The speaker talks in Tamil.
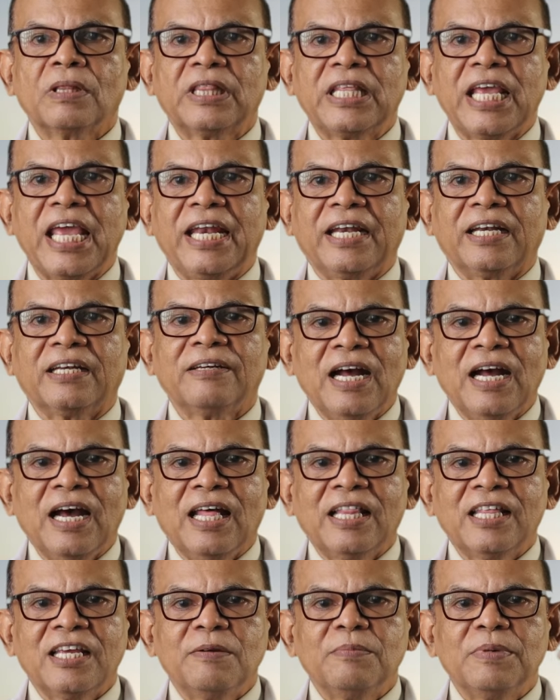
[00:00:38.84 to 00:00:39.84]
தேன்
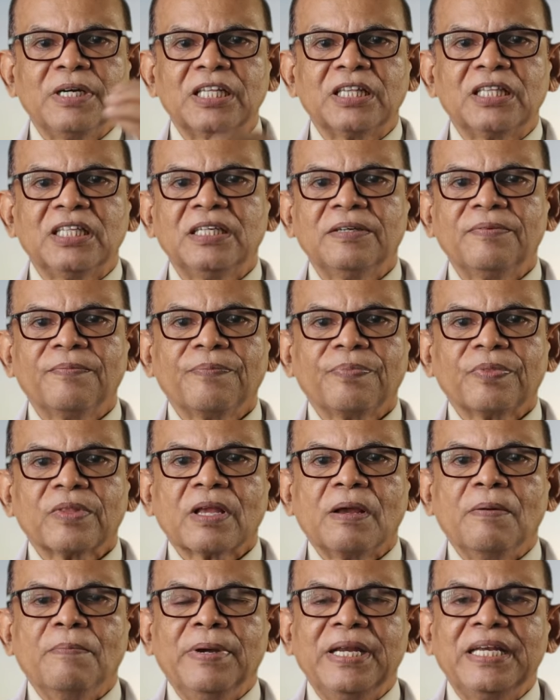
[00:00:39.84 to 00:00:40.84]
அதையும் எடுத்து
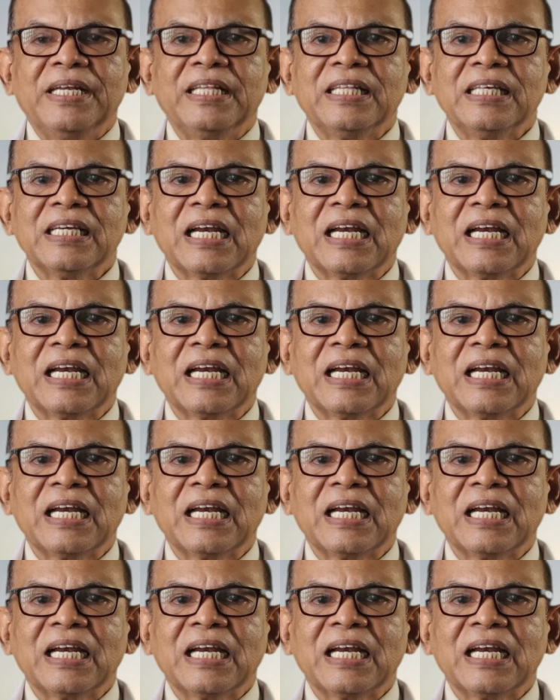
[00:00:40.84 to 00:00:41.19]
மற்றது